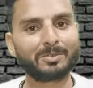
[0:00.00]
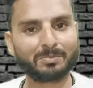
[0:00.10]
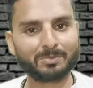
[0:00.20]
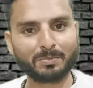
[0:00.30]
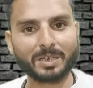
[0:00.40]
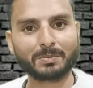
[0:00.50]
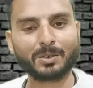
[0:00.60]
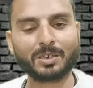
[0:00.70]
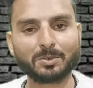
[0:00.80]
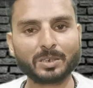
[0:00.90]
जो मार्फो
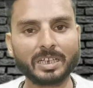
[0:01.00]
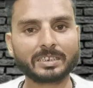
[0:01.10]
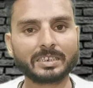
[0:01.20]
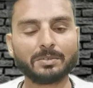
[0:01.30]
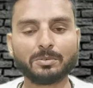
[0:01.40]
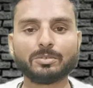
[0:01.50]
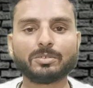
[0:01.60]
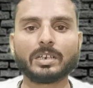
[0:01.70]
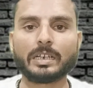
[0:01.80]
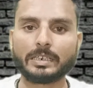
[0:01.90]
का लोकल हास्ट है
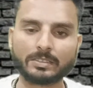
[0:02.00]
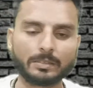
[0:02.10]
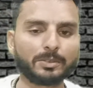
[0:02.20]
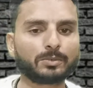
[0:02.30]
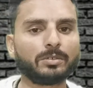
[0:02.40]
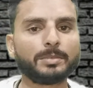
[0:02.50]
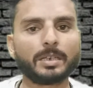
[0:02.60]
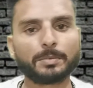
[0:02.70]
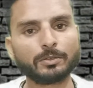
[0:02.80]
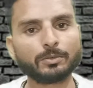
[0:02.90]
उस आर सर्विस को हम
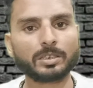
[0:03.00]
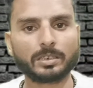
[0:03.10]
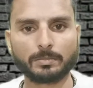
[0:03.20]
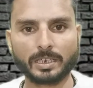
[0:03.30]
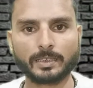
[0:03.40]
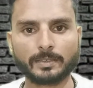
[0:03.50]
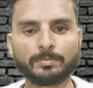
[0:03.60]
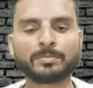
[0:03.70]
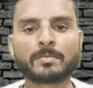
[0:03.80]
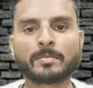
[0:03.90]
यहाँ पर यूज करने वाले हैं
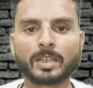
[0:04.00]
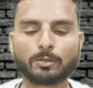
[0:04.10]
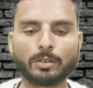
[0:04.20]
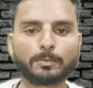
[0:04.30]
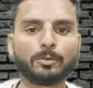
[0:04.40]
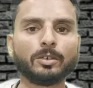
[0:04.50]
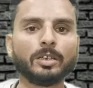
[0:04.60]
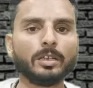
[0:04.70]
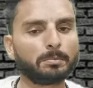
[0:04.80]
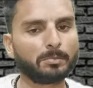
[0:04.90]
तो आपको
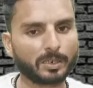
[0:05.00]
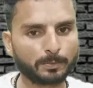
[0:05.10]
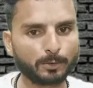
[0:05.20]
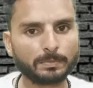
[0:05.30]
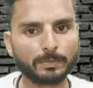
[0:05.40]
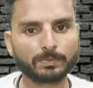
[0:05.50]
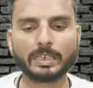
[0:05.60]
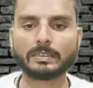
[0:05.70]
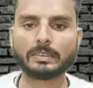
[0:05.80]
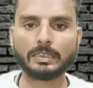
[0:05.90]
मार्फो की
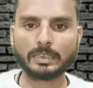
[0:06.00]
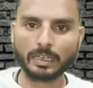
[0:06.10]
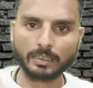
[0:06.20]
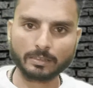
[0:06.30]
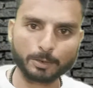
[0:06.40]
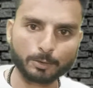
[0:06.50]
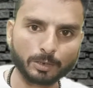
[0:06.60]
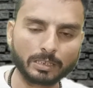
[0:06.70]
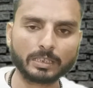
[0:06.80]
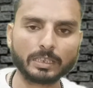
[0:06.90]
वेबसाइट से या इस वीडियो
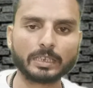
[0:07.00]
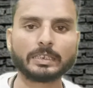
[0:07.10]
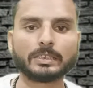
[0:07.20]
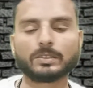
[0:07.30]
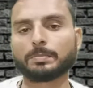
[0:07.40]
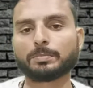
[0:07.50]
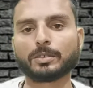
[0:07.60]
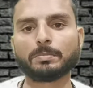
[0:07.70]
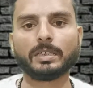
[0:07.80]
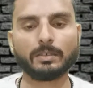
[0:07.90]
के दिए गए डिस्क्रिप्शन
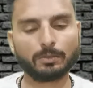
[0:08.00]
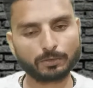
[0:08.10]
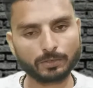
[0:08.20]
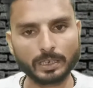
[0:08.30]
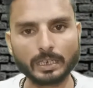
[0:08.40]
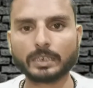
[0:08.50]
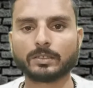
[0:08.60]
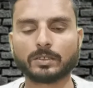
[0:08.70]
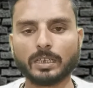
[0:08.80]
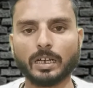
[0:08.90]
में उस लिंक
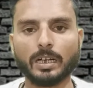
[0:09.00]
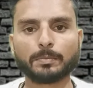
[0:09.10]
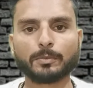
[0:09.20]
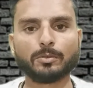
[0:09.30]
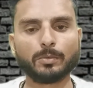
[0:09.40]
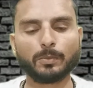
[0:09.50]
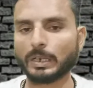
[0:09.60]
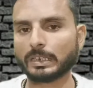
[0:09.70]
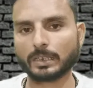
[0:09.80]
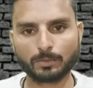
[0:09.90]
से आपको वो
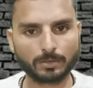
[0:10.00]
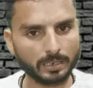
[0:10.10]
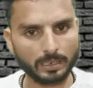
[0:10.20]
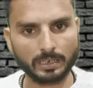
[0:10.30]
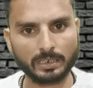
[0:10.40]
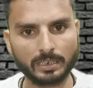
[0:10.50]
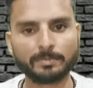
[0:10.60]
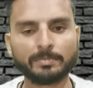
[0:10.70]
फाइल डाउनलोड कर लेनी है